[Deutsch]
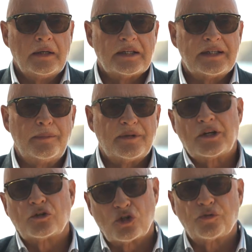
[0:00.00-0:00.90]
Das Leben ist
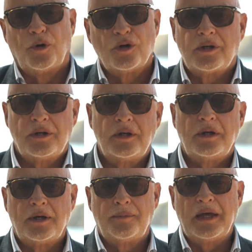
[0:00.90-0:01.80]
ausgesprochen
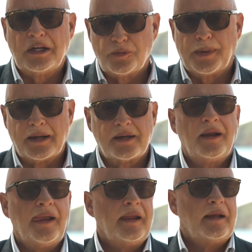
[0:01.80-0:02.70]
äh, entspannt.
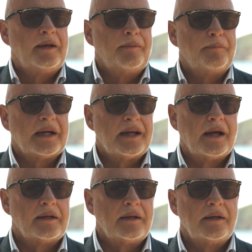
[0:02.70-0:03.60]
Man
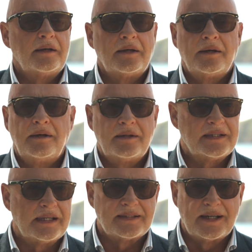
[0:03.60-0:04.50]
kann äh,
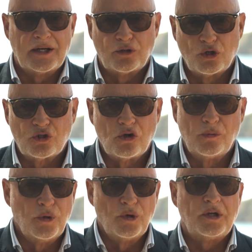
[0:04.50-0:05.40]
sich in seiner deutschen
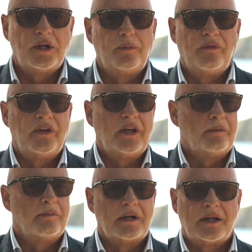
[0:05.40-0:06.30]
Community
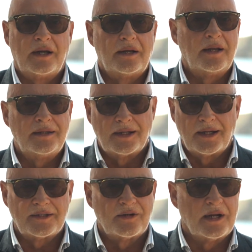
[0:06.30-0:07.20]
bewegen, man kann
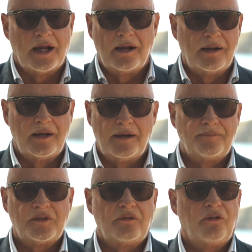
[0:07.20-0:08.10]
international
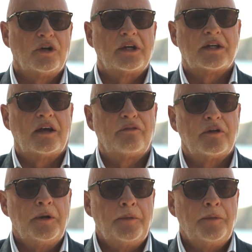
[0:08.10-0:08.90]
ähm, Freunde treffen.